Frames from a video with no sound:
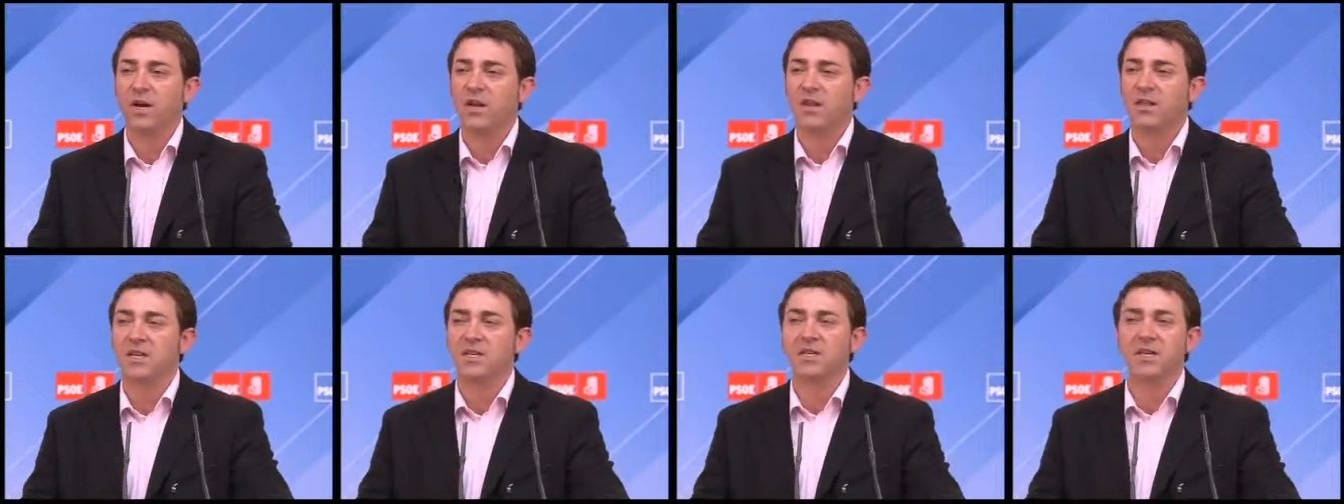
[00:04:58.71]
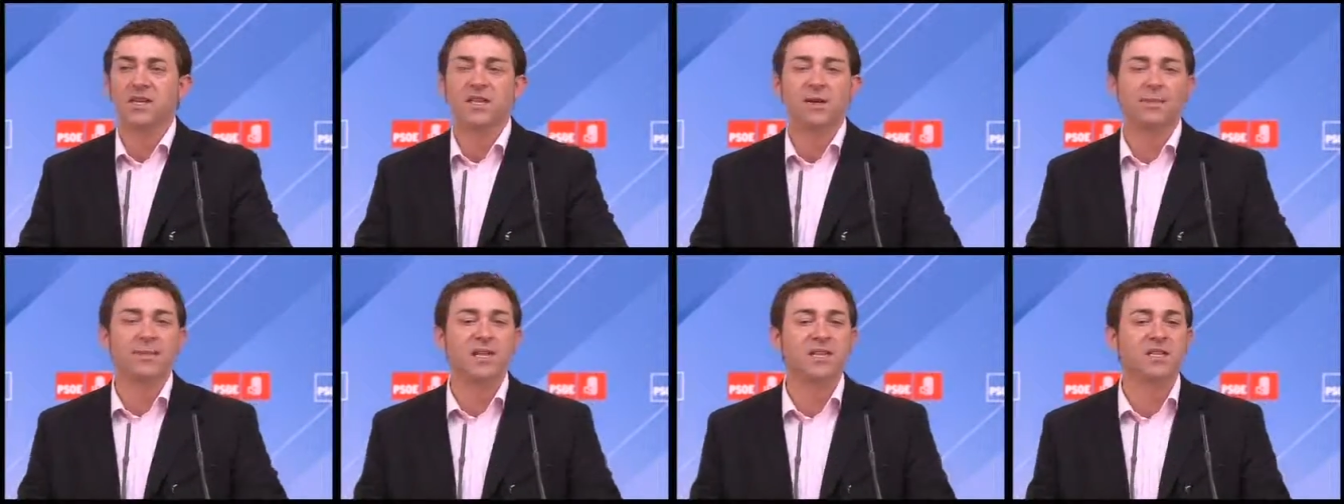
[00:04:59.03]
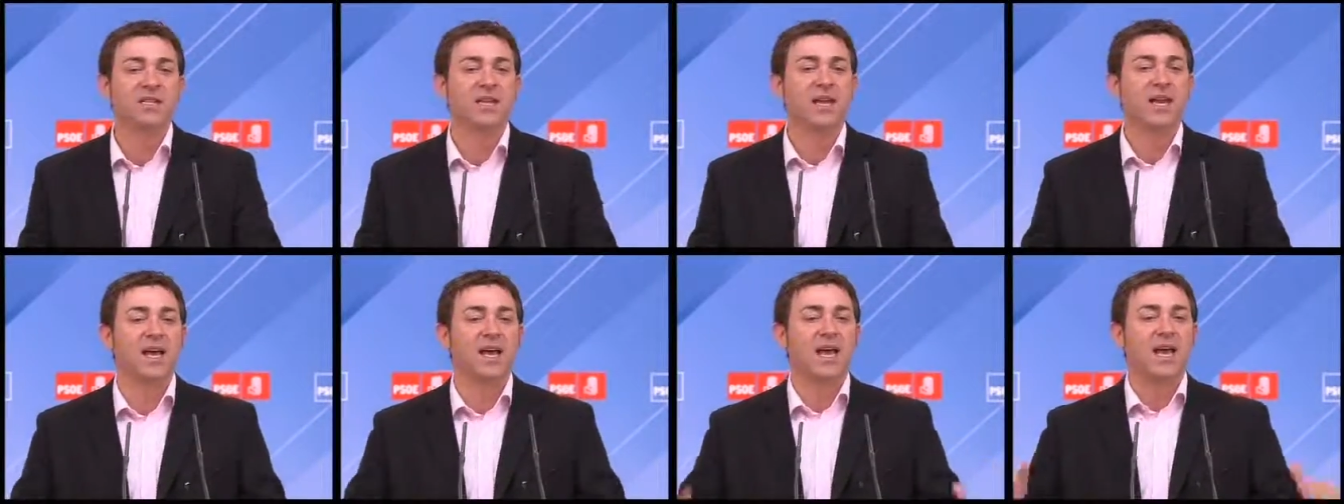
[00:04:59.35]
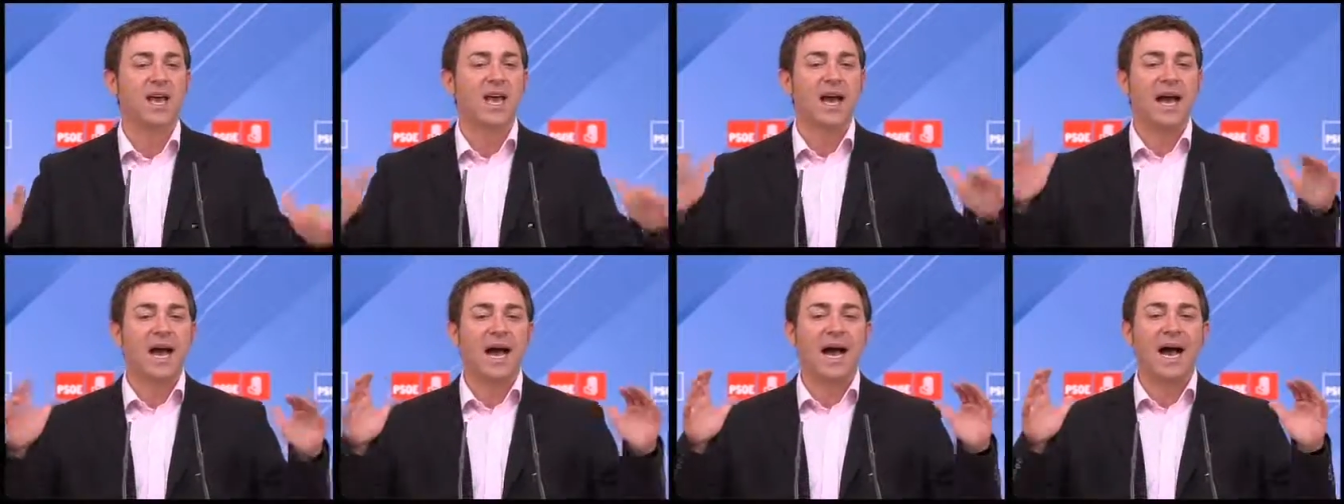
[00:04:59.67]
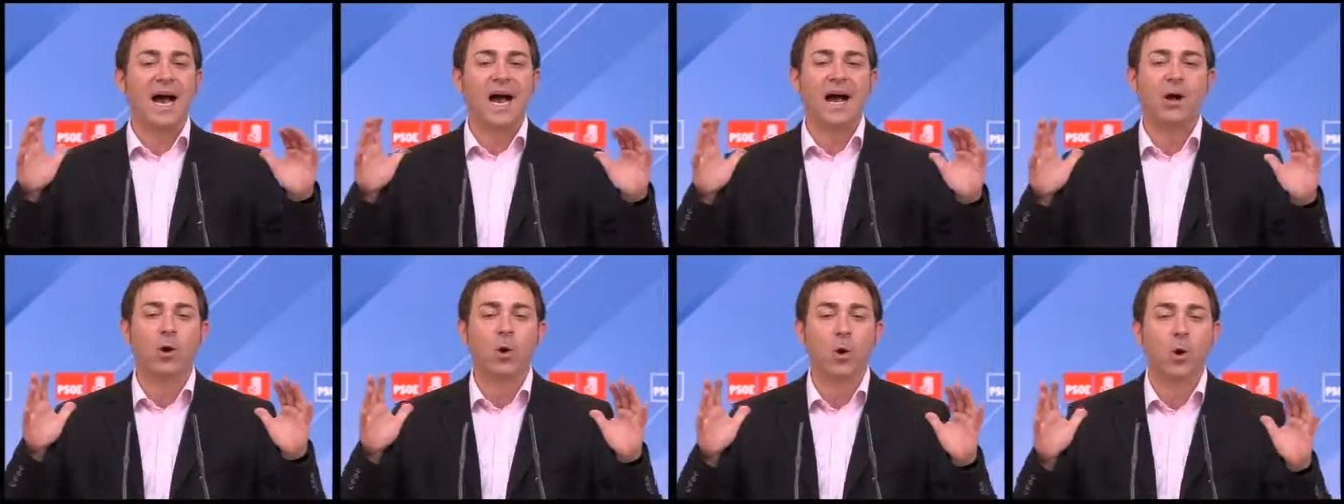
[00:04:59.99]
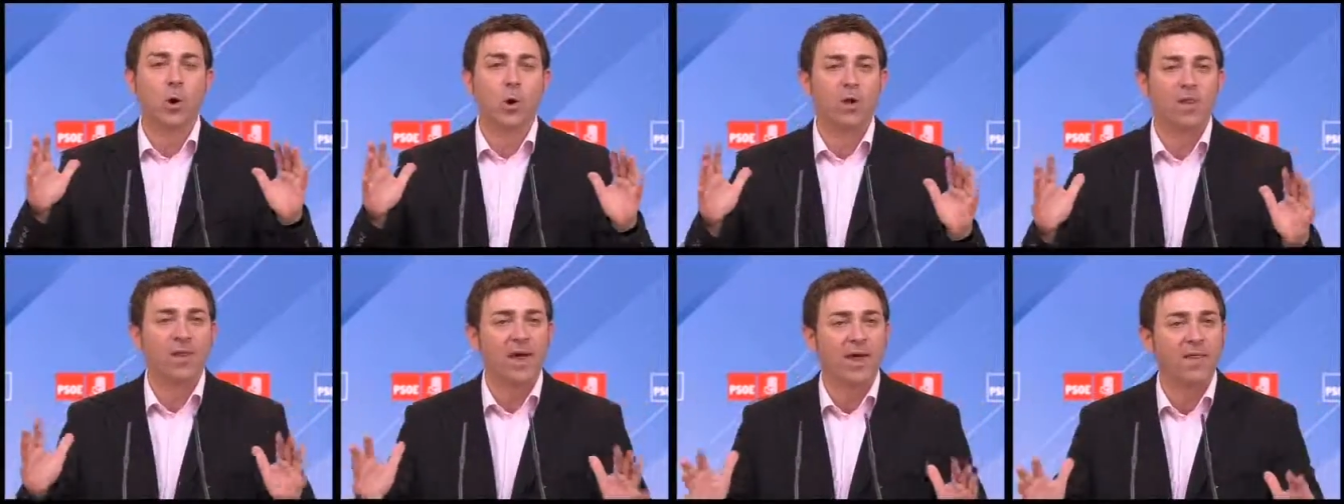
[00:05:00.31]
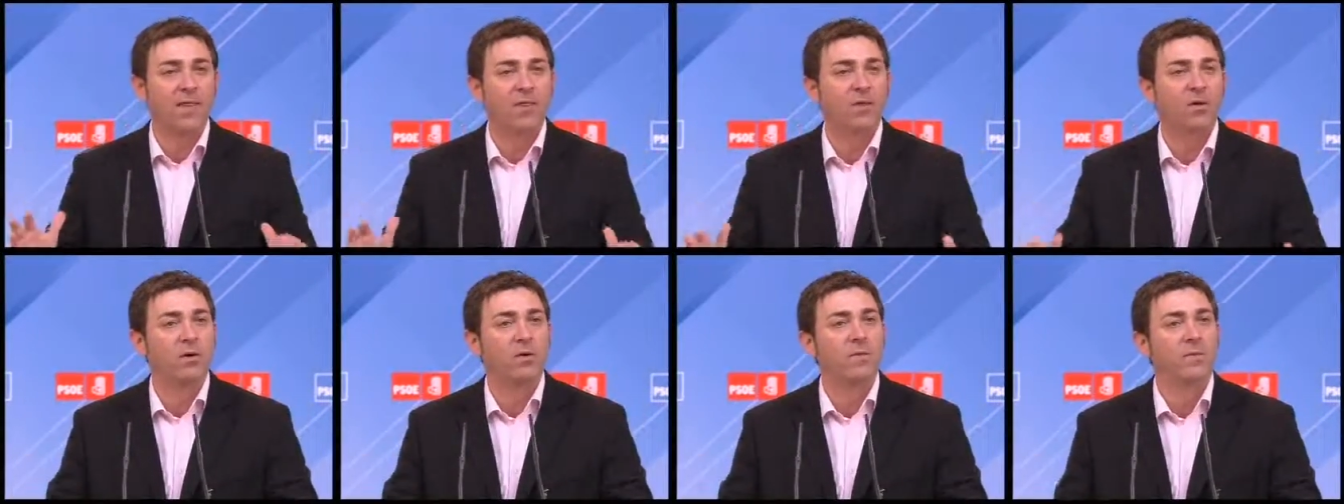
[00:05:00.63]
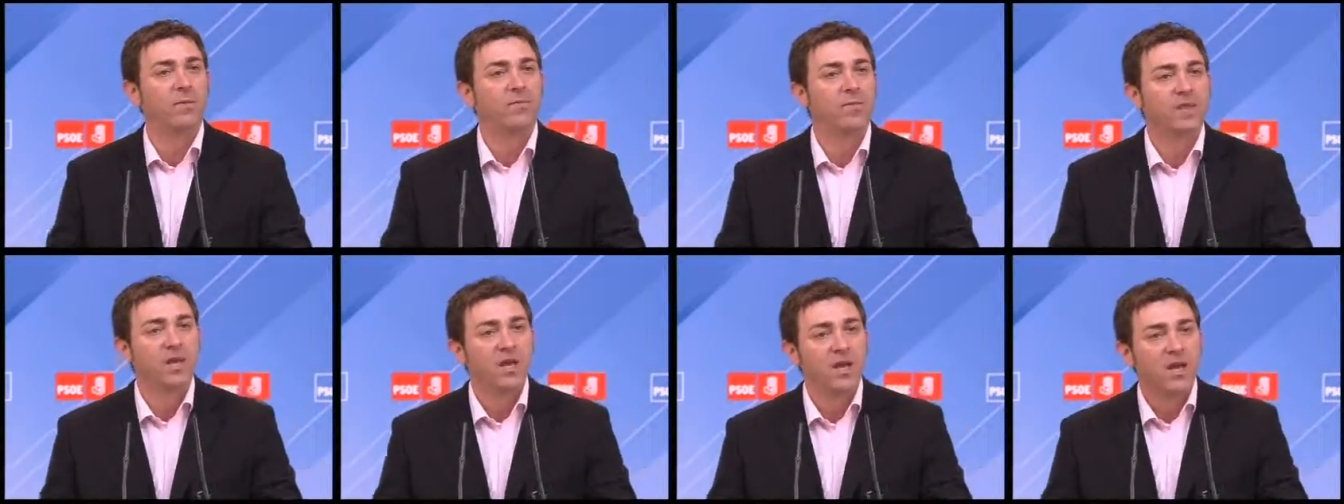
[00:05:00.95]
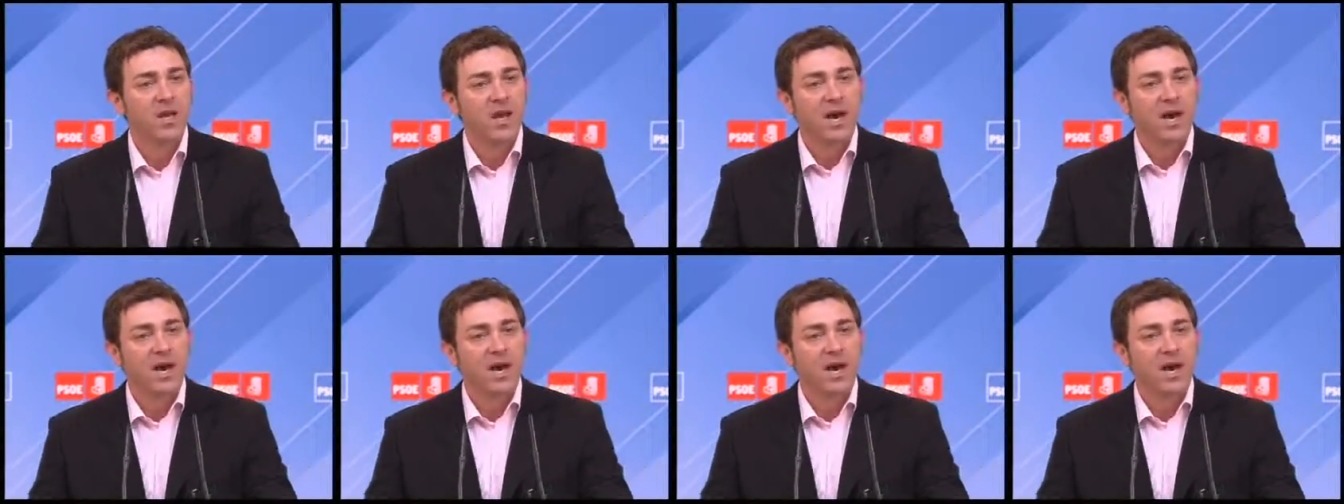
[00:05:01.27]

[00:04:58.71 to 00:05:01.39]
necesariamente acordando,